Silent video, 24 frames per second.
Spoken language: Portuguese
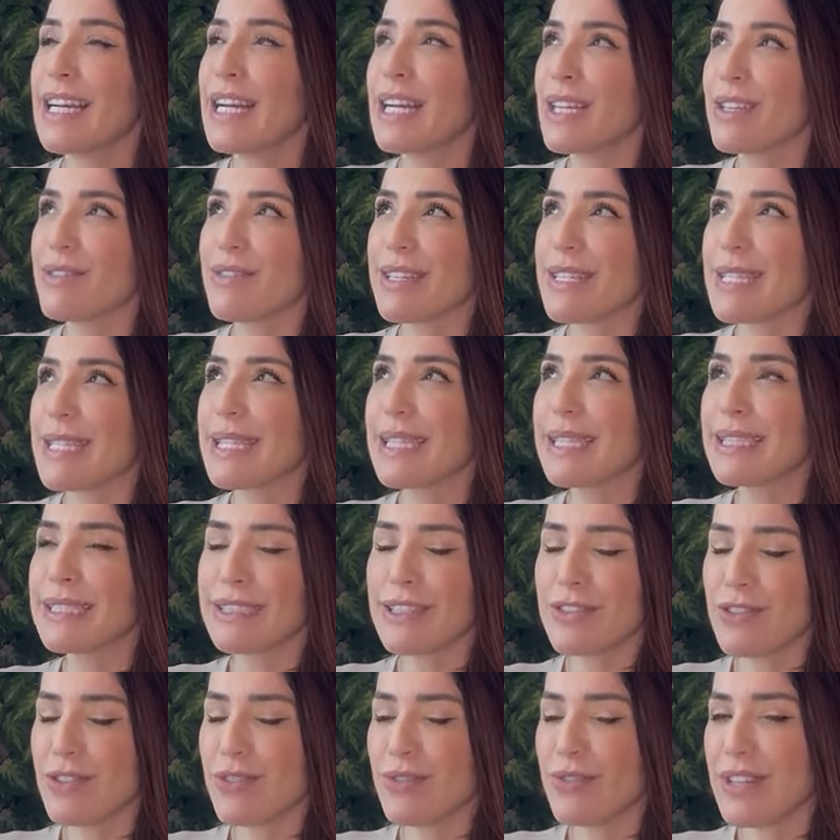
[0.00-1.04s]
que faz
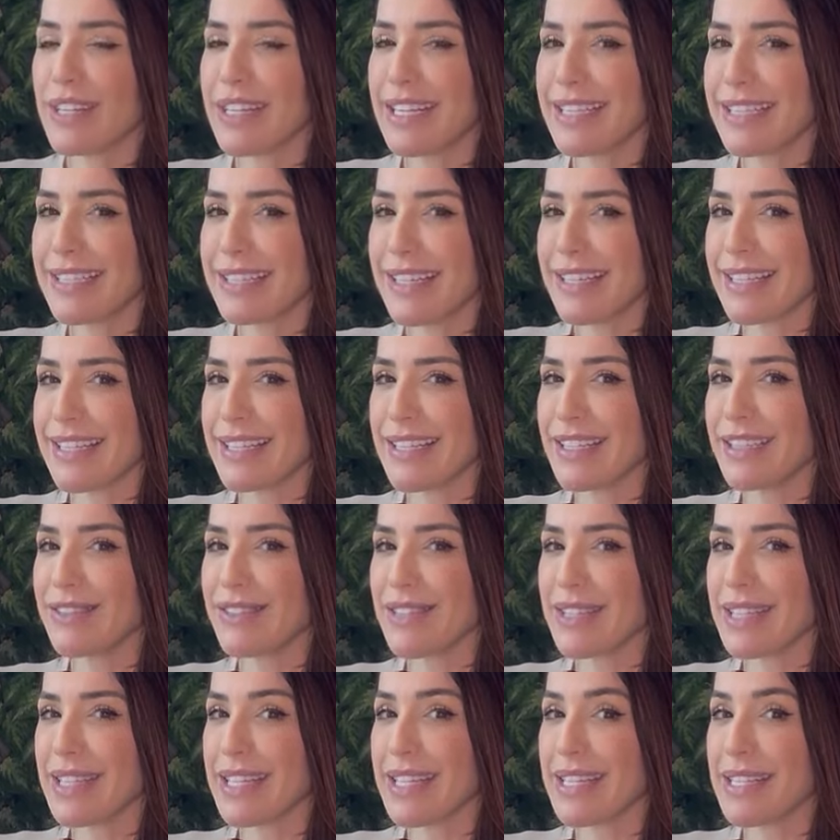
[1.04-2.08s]
tanta diferença assim
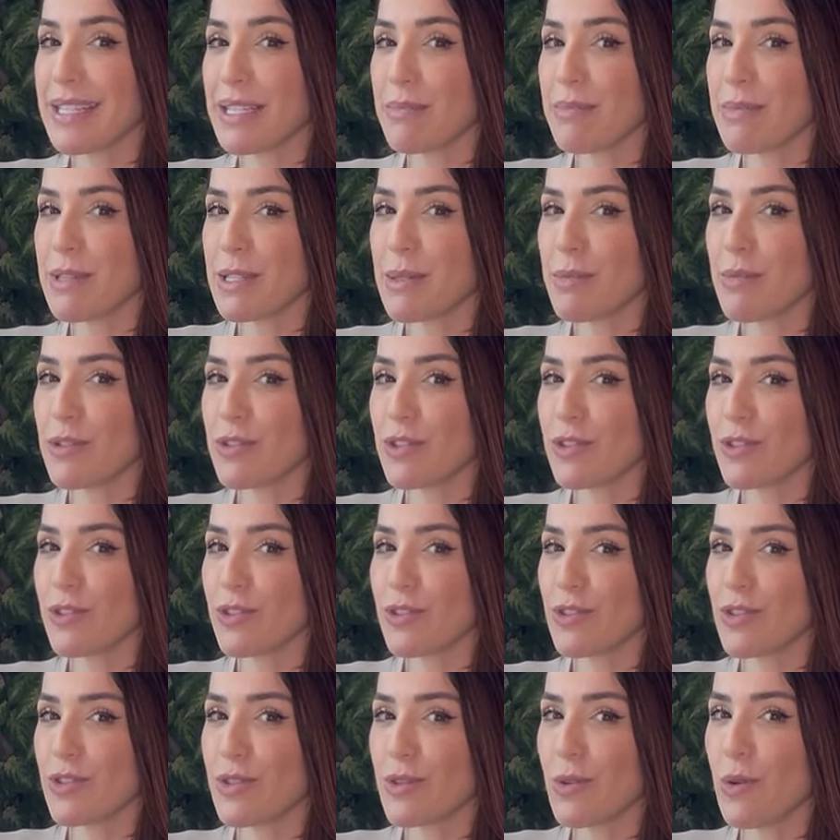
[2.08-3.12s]
você receber esse pedido
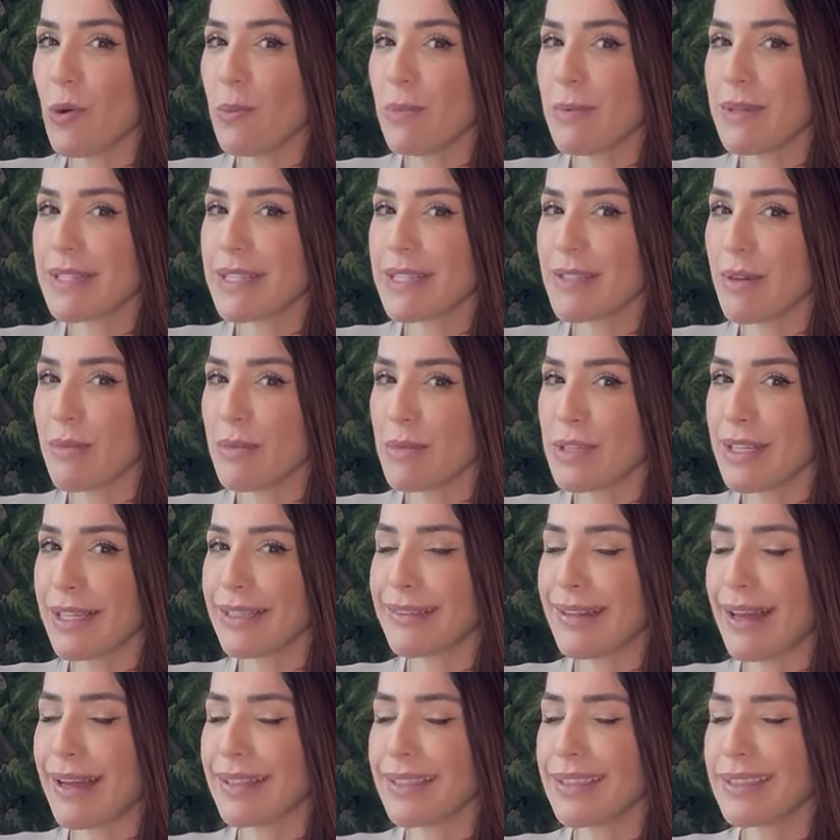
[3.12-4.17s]
de desculpas? Vamos
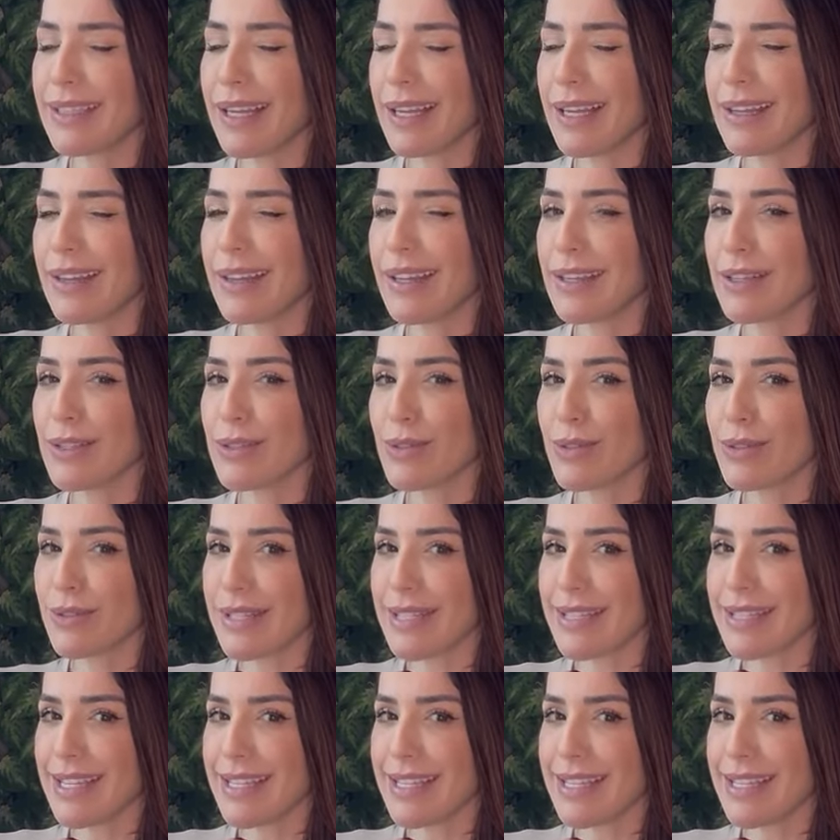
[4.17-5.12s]
tentar entender todas